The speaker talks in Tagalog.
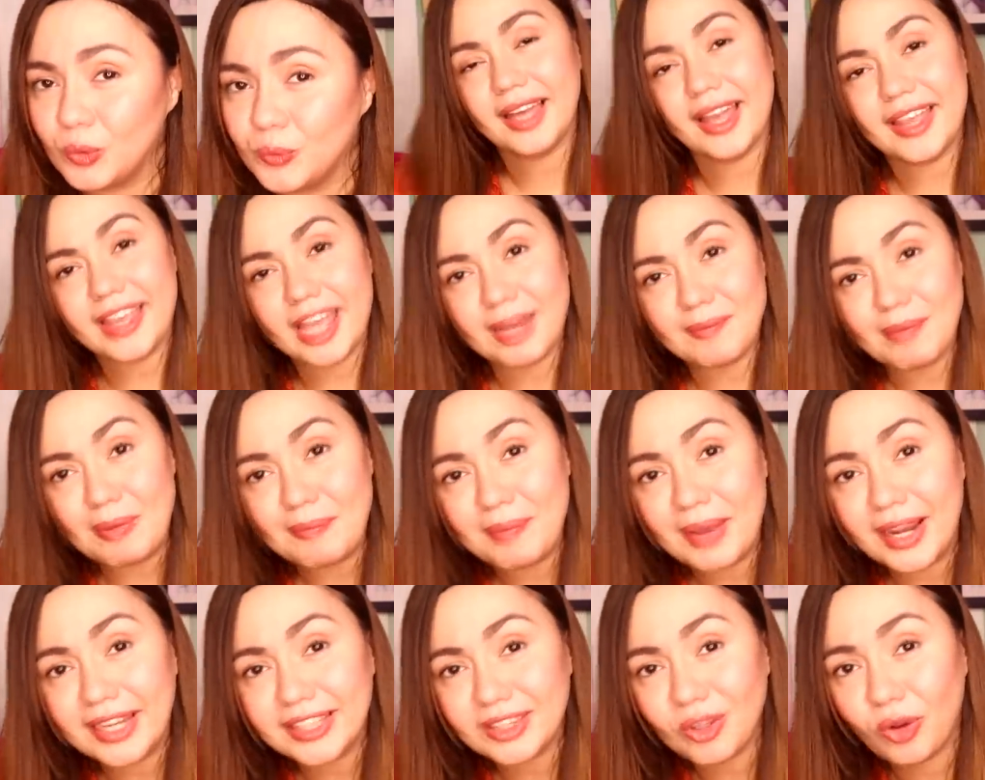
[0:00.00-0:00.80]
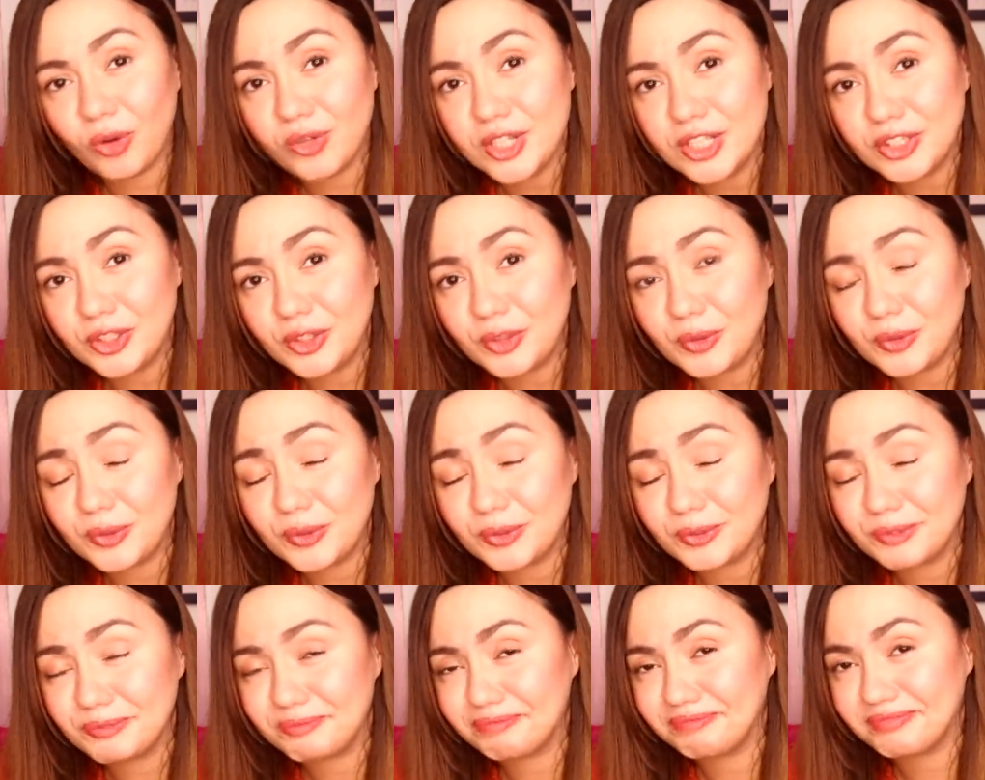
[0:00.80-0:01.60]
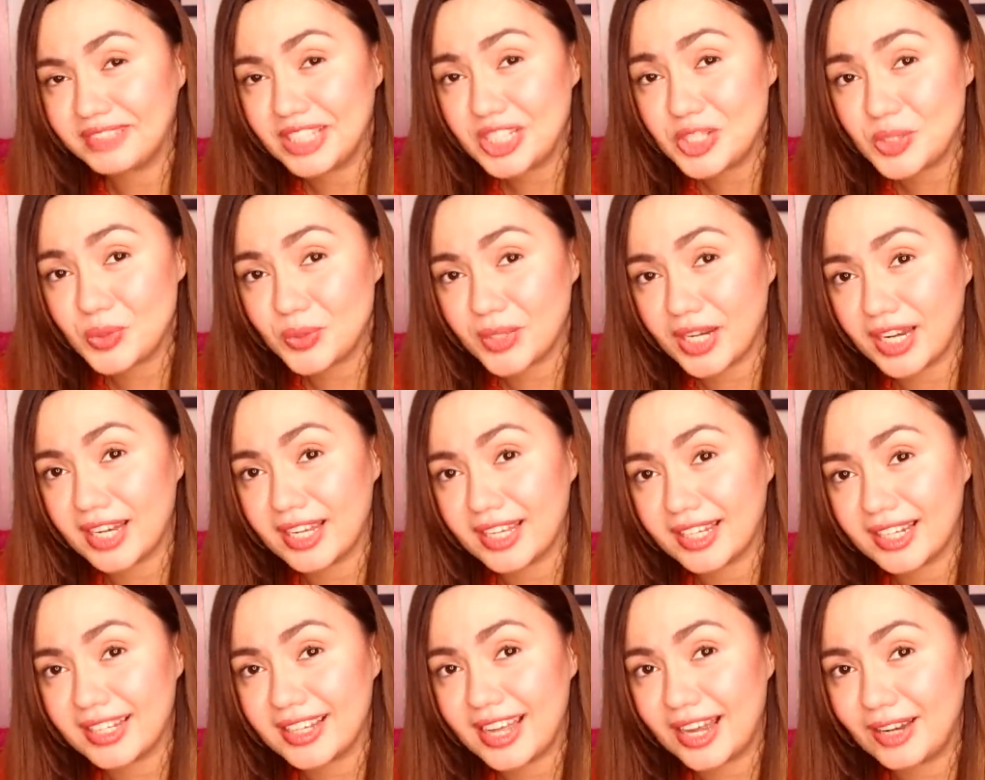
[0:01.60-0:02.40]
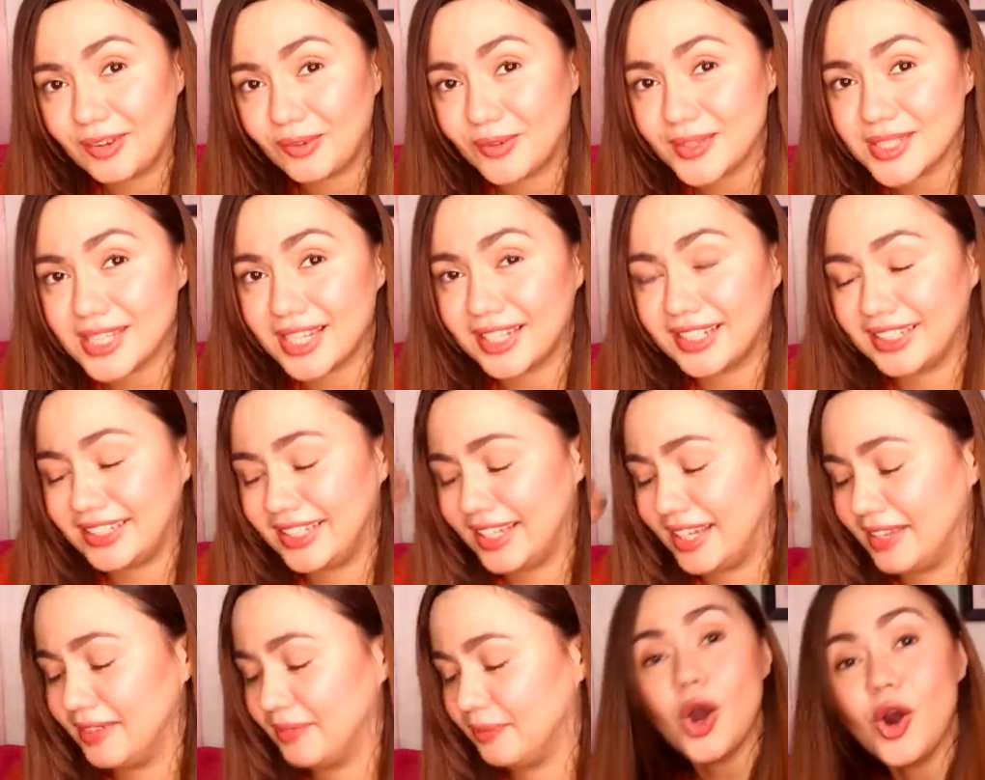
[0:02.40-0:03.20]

Ayan, papakita ko dito yung itsura ng regalo ko sa kanya.